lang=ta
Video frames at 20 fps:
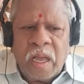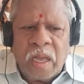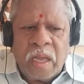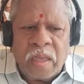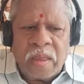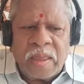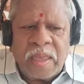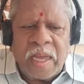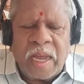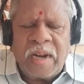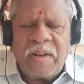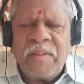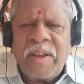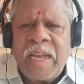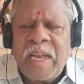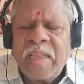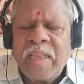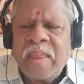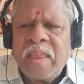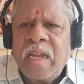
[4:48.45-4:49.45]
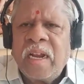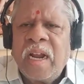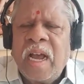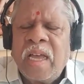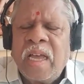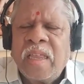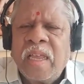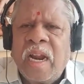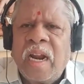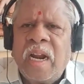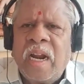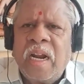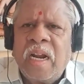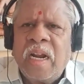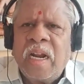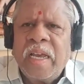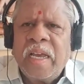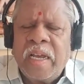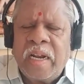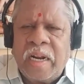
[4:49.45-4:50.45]
தன்வயத்தனாதல்
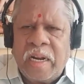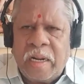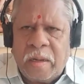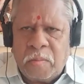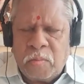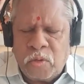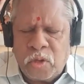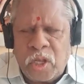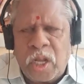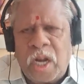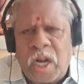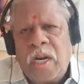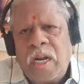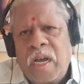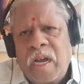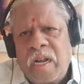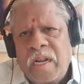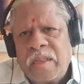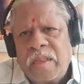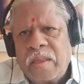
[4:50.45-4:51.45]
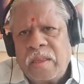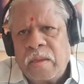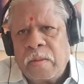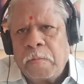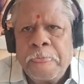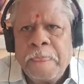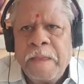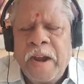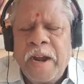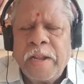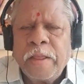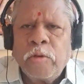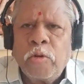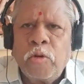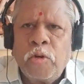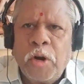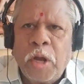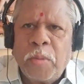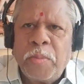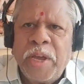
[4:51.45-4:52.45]
என்ற முதல் கருத்து
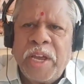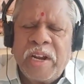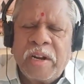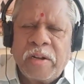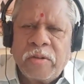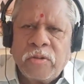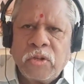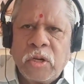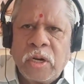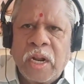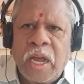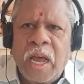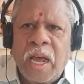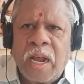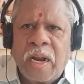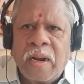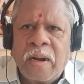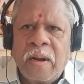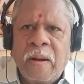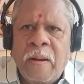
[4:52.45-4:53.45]
எடுத்துக்கொண்டாமே என்று சொன்னால்